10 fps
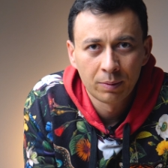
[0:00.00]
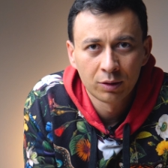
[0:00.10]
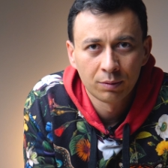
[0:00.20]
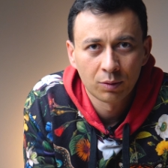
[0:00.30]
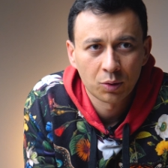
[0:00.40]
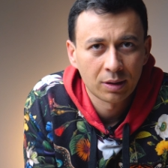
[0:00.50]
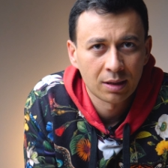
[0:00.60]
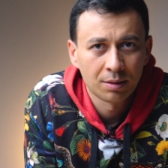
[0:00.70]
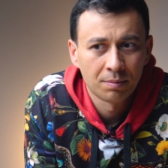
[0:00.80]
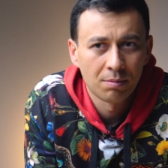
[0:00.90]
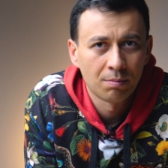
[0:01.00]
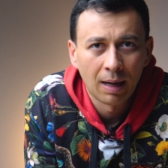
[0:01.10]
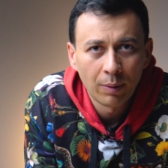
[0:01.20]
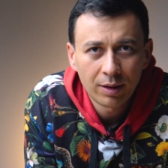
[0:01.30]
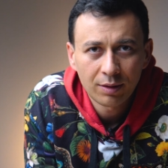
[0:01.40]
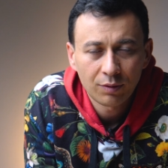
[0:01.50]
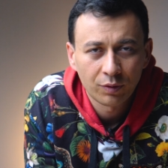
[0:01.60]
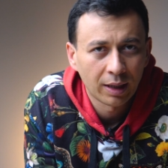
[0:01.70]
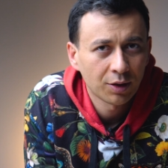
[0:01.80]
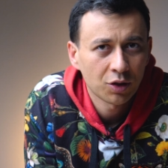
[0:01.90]
To będą sukcesy małe,
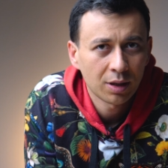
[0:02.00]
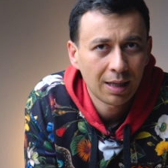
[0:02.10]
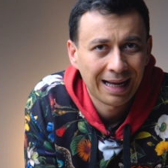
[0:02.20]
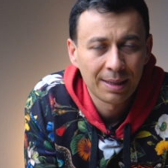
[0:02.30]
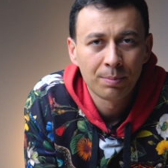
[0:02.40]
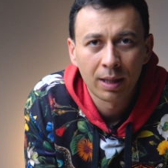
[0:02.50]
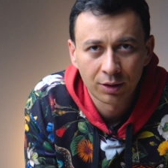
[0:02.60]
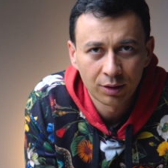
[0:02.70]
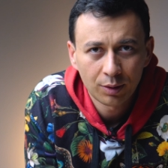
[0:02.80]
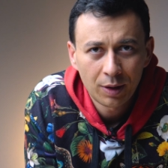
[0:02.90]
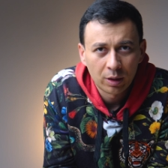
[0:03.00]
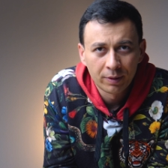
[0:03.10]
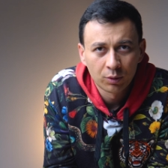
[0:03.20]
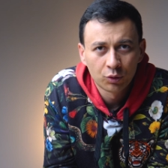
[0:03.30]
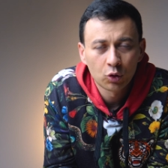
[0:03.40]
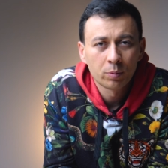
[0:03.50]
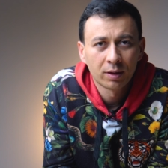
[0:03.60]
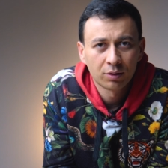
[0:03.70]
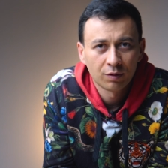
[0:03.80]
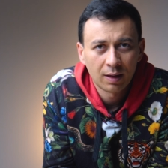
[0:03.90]
większe, ale będą, które będą
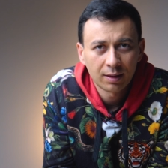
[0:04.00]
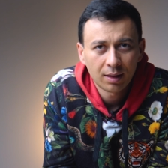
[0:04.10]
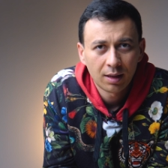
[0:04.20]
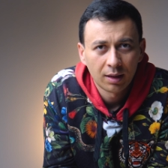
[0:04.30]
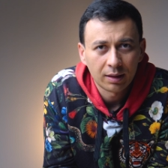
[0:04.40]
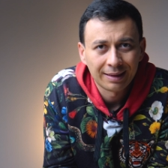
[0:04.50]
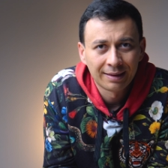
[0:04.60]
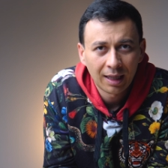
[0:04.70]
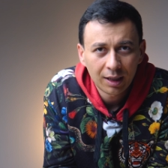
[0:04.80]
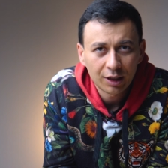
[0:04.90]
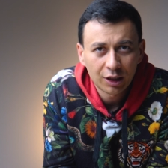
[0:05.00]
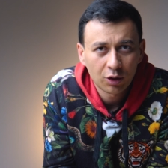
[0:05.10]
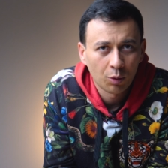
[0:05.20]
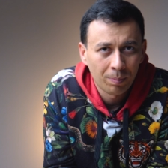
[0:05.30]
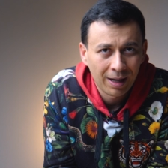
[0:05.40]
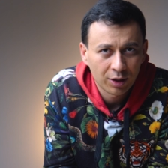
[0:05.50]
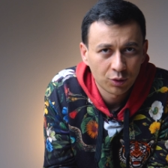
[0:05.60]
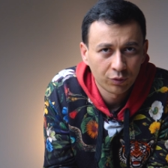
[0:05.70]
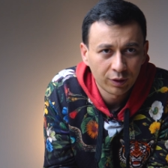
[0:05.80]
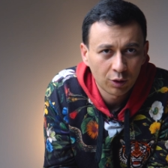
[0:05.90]
dokumentowane i na ich
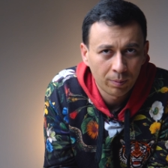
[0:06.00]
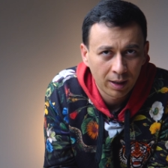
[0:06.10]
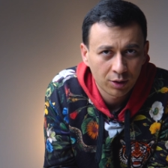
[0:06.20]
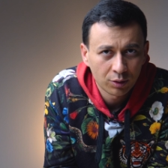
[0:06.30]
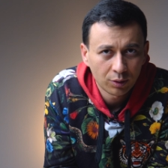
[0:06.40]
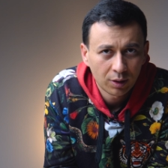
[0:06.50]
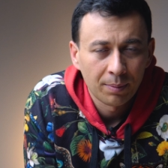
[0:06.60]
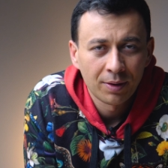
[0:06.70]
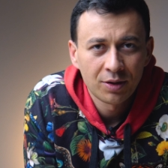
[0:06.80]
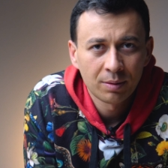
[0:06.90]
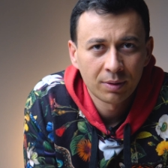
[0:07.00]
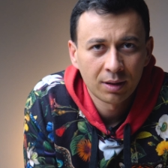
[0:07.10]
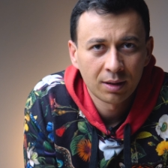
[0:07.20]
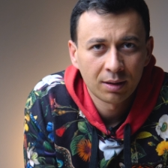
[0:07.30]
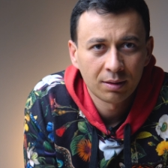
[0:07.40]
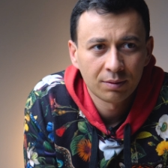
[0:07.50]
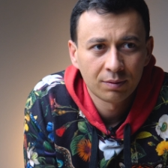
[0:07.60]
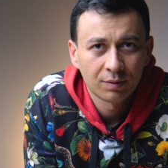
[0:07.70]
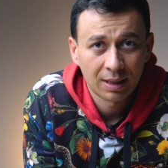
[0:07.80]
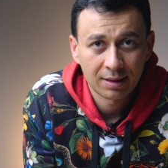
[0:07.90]
oparciu, w ich oparciu będziemy
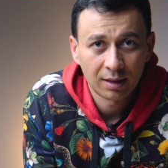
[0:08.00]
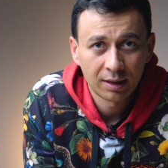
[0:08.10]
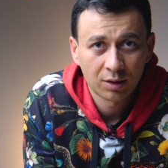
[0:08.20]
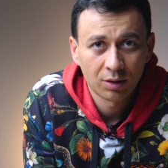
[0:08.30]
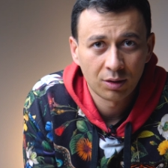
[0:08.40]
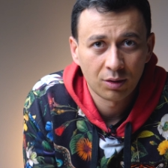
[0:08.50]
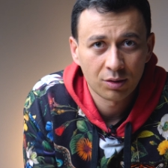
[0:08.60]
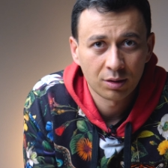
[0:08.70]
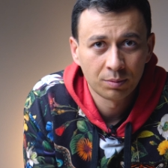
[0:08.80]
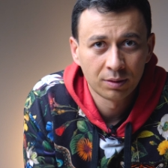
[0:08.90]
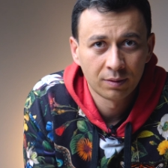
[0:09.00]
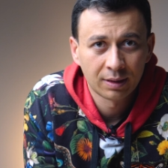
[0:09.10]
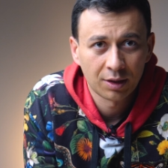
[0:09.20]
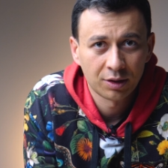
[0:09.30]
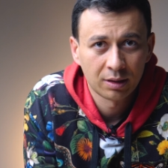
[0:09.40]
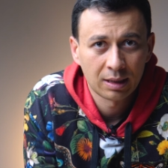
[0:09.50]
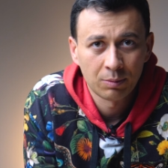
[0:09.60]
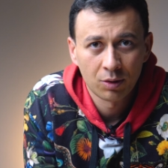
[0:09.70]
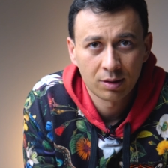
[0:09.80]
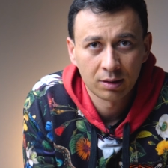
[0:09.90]
wzrastali jako osoby w zakresie
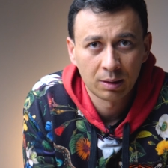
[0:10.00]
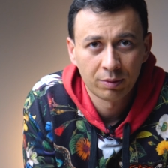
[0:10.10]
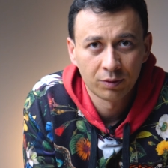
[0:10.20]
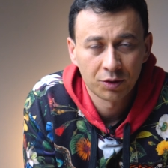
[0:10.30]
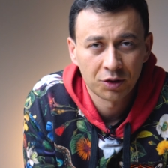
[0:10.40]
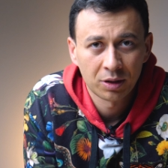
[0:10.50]
samooceny i pewności